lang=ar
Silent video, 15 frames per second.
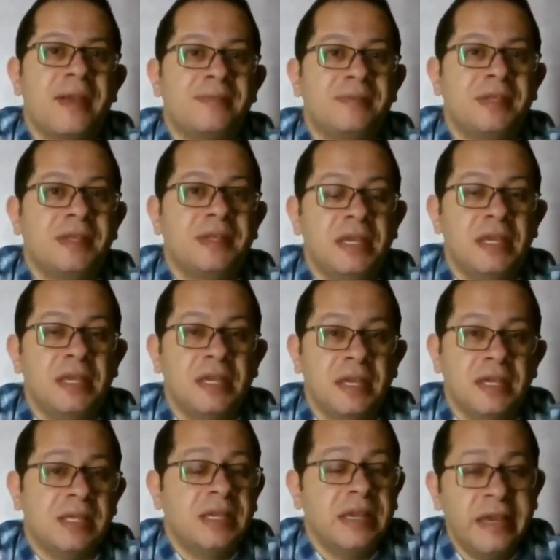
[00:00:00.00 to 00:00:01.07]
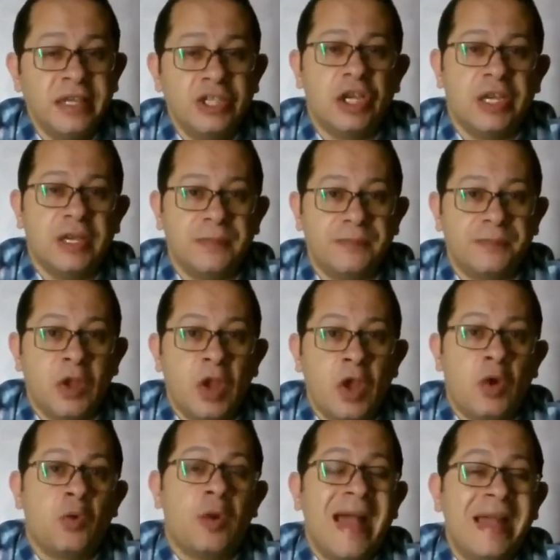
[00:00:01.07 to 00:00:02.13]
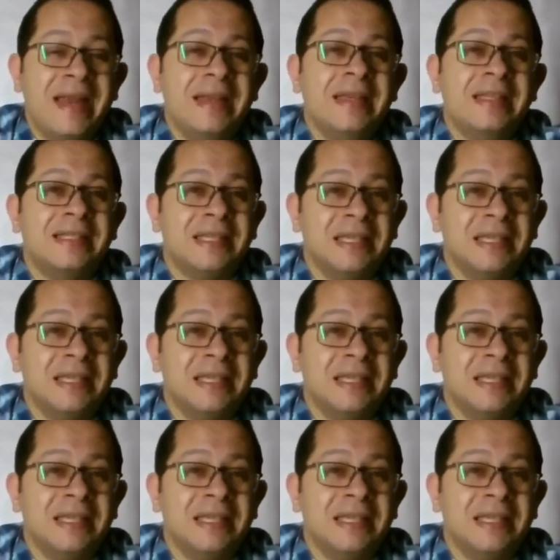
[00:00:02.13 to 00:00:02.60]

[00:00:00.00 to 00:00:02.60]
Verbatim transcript: فيبتدي يحصل انجري ولأن